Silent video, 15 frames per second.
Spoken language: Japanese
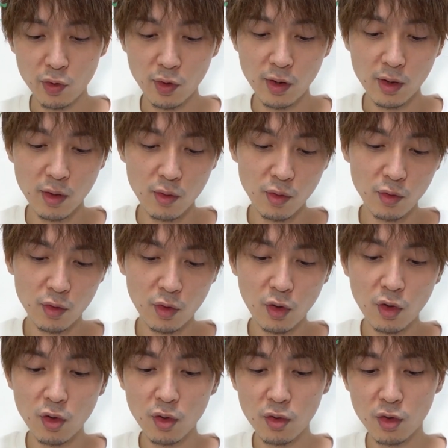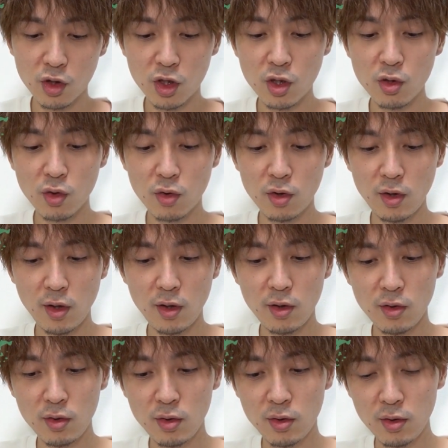ちょっとなんかこの黒と白っ
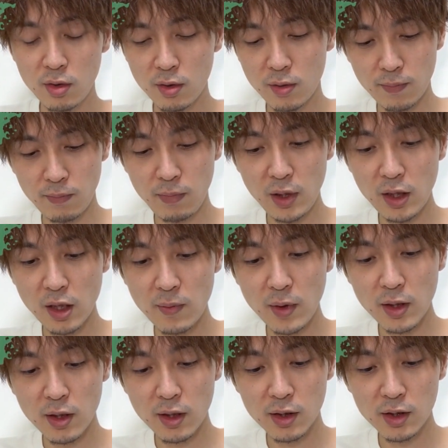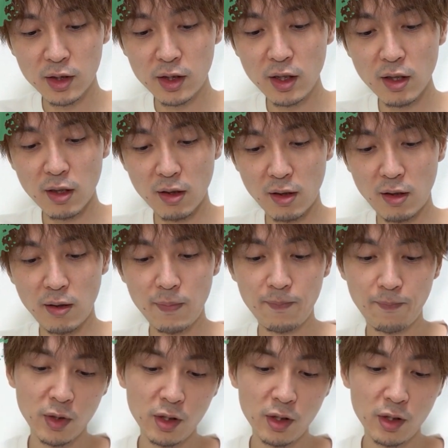ていう見た目が好きな。